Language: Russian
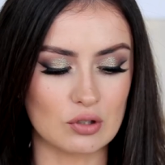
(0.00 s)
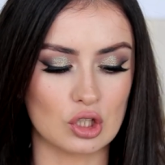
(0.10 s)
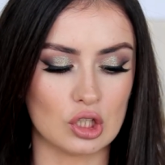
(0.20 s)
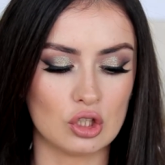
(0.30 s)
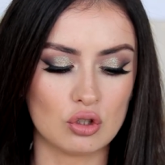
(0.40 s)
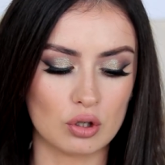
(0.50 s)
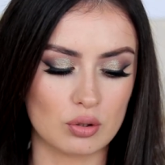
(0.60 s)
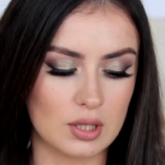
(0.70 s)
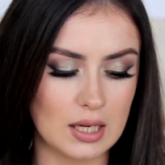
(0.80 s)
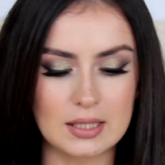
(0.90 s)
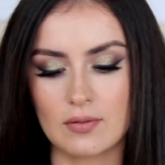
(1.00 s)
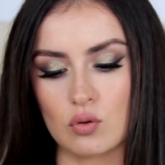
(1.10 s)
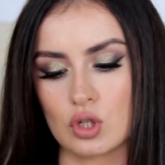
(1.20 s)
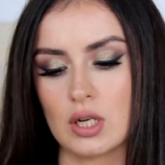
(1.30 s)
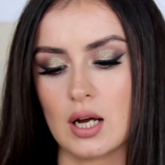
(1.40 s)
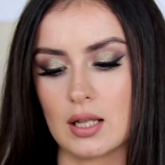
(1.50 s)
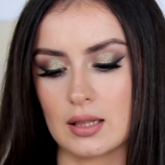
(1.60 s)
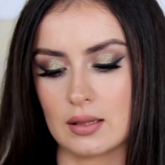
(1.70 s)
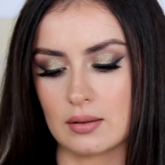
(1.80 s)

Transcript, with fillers: девочки, еще одно средство уже